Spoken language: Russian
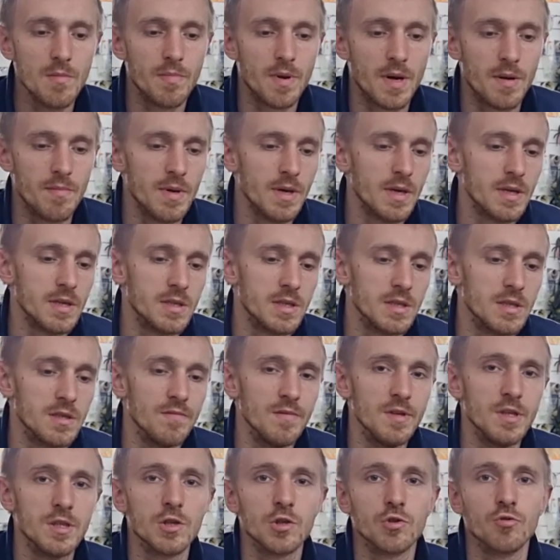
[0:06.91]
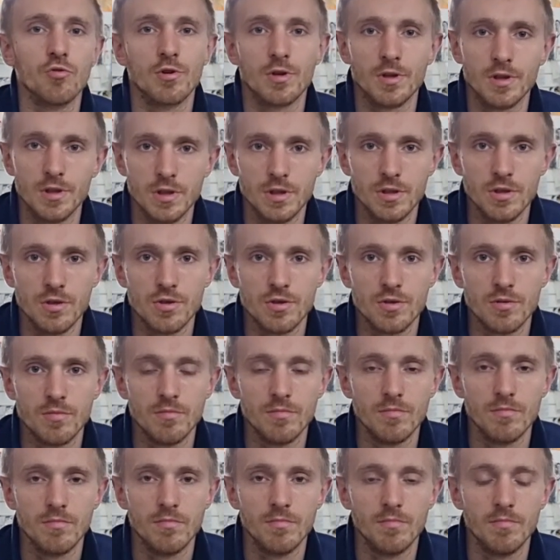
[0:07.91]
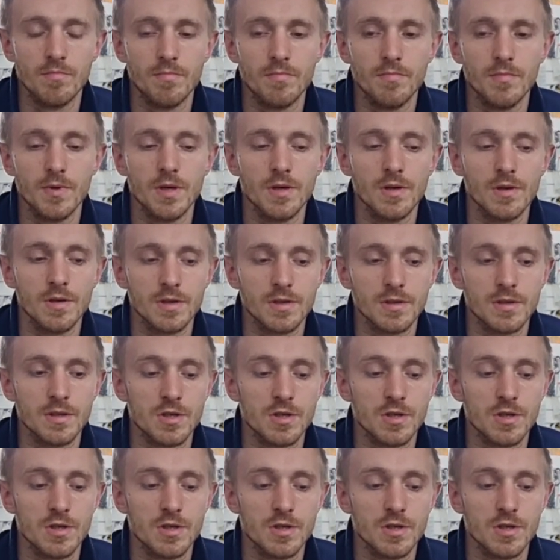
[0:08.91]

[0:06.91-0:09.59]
Пробега здесь 240 тысяч. Э,